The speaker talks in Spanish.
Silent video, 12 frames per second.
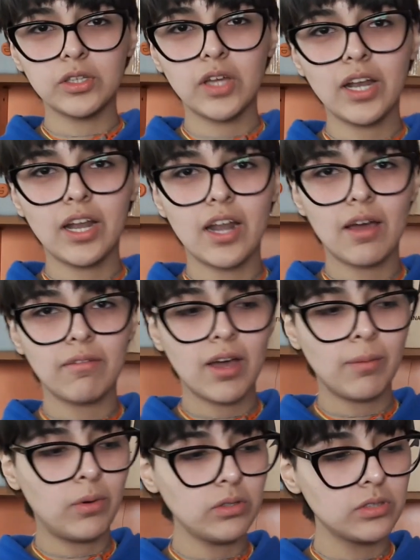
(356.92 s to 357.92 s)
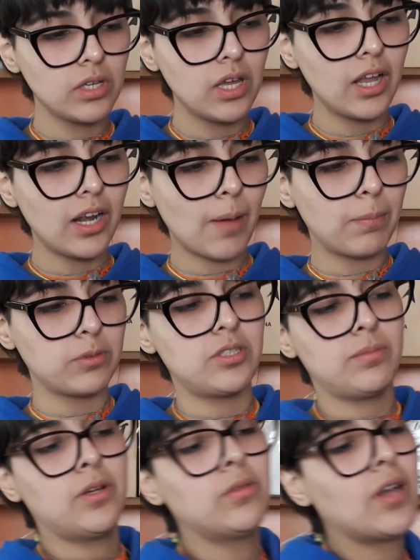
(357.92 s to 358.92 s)
todas, las lavamos, las
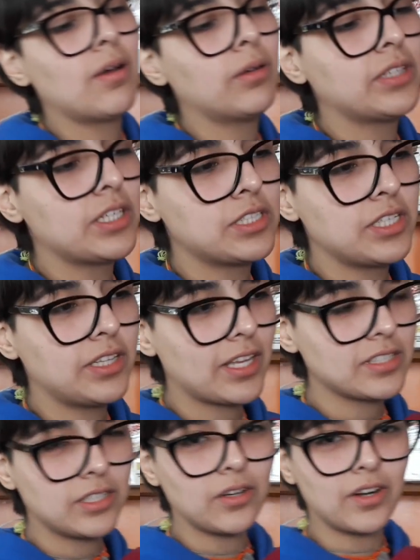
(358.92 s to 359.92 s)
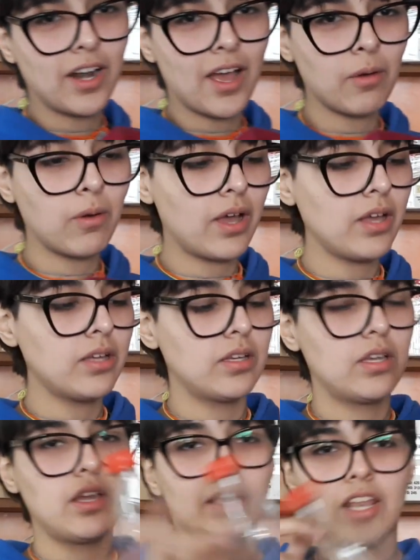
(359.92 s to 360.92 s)
pusimos en una botellita, botellita así con agua
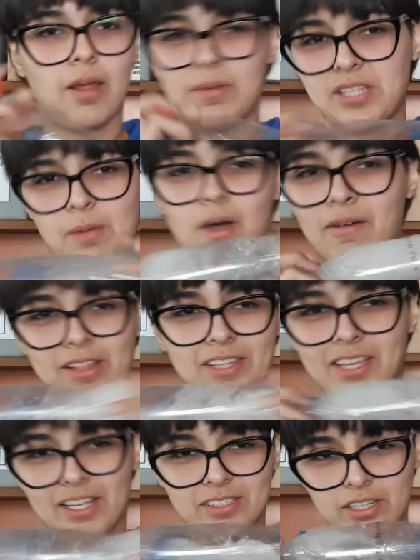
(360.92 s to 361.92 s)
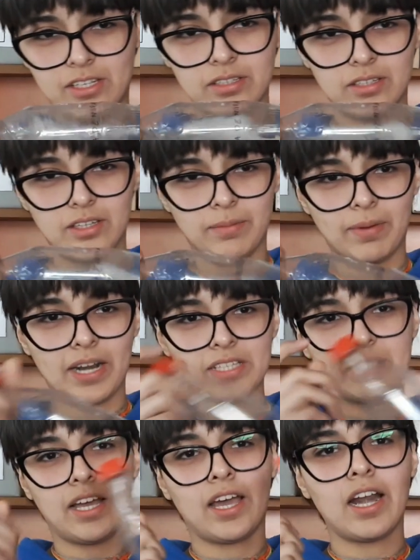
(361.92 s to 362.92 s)
y la empezamos a batir así para
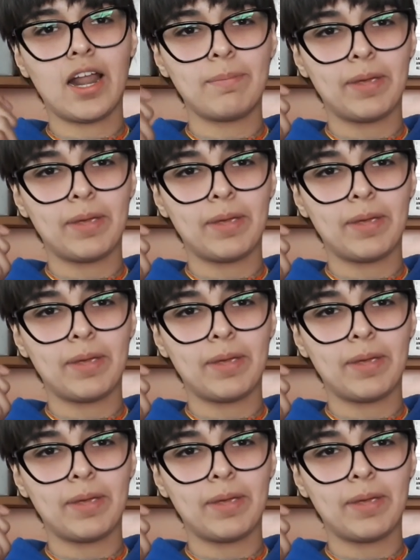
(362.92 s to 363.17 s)
sacar la